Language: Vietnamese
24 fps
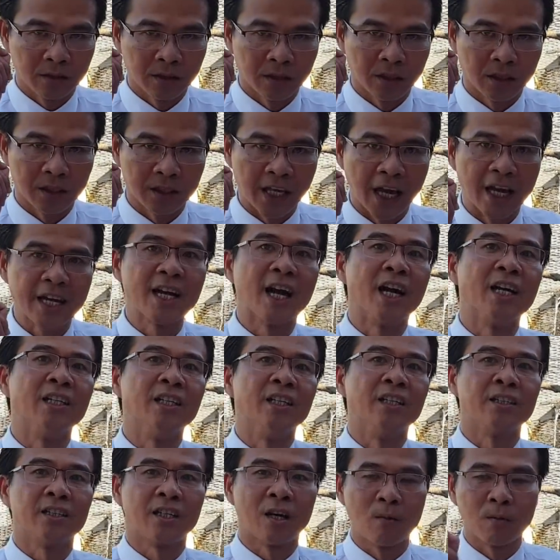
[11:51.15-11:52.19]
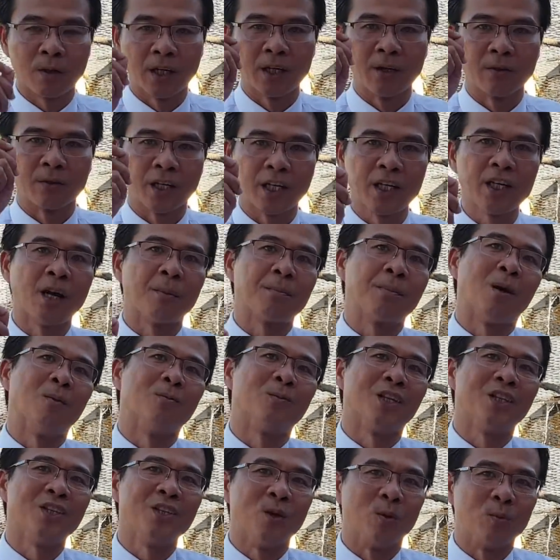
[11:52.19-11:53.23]
à, giải ngân được, không thể nào ký hợp
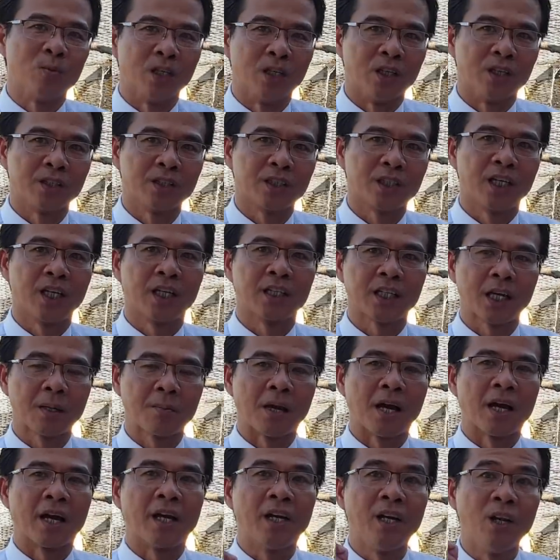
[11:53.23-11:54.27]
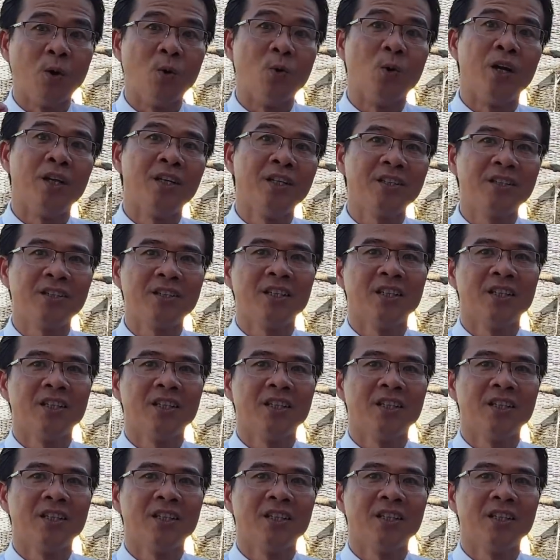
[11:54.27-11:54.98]
đồng tín dụng được. Cho nên các bạn hãy lưu ý